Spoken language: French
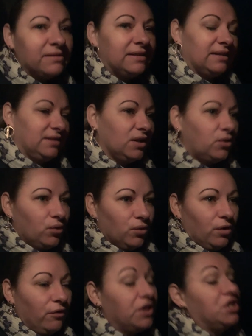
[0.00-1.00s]
C'est-à-dire
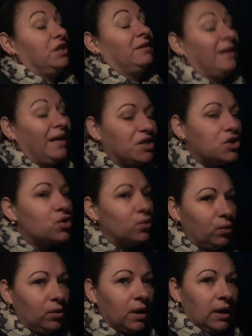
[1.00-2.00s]
que en fait j'ai très
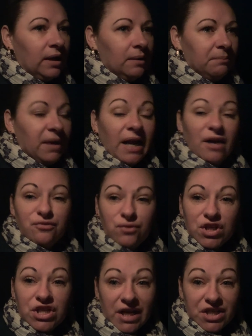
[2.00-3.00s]
chaud, mais à la
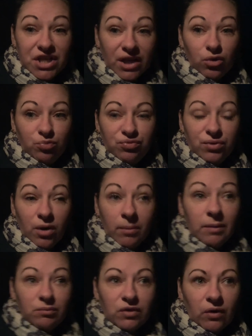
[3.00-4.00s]
fois j'ai la chair de poule en
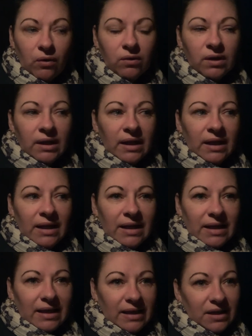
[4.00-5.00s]
même temps
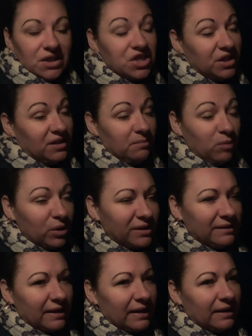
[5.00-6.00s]
et j'ai des maux de
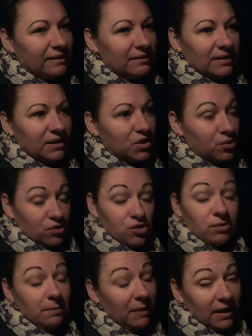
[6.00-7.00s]
tête et je
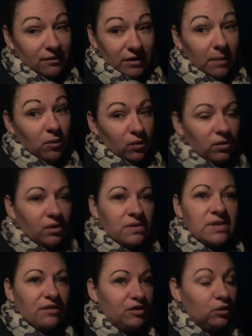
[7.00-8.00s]
suis mal. Vraiment, euh,
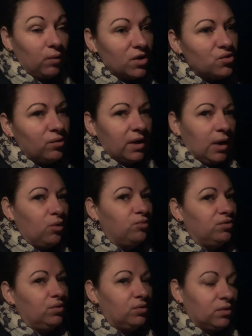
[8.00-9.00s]
ça fait trois jours là au
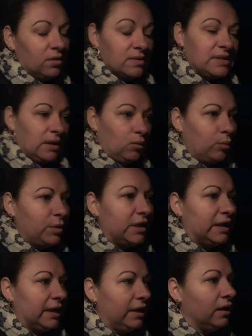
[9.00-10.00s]
boulot, euh, c'est
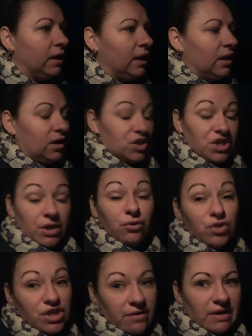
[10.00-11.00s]
compliqué. J'ai
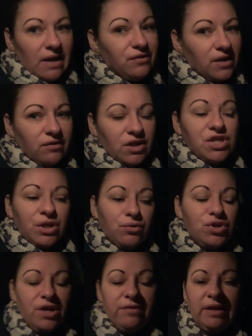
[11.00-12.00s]
cru que j'avais de la fièvre, hein. j'ai
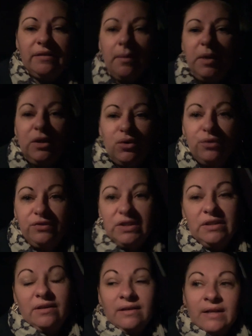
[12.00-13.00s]
cru que j'avais attrapé le
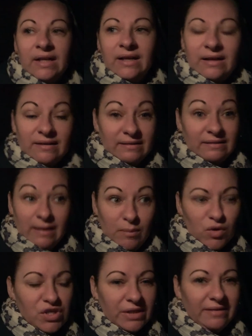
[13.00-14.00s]
Covid, euh,
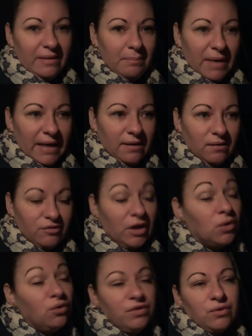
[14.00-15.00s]
tellement j'étais mal, enfin
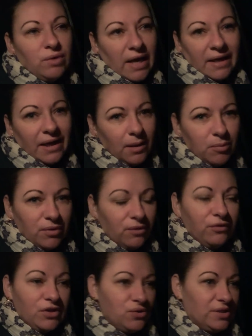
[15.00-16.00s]
le Covid ou la grippe, en
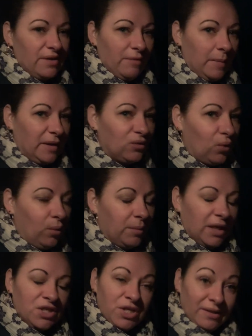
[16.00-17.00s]
fait je savais pas trop,
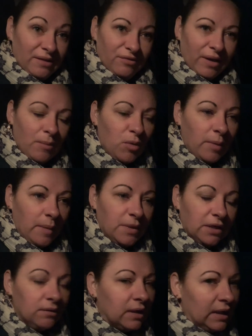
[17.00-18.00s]
mais j'étais vraiment pas
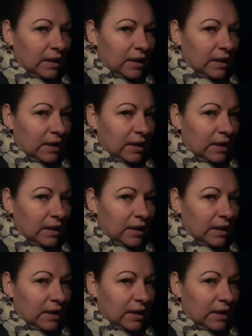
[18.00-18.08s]
bien.